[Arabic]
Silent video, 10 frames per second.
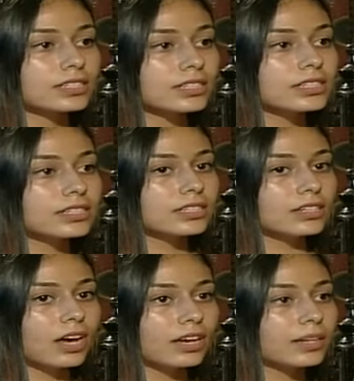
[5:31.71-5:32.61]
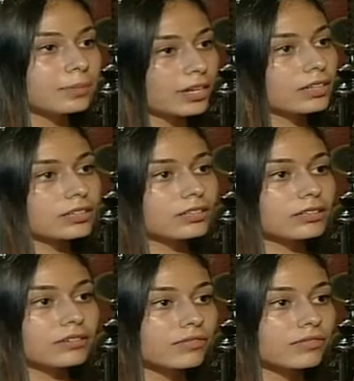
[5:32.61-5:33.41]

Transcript: نعطي حالنا بريك آه،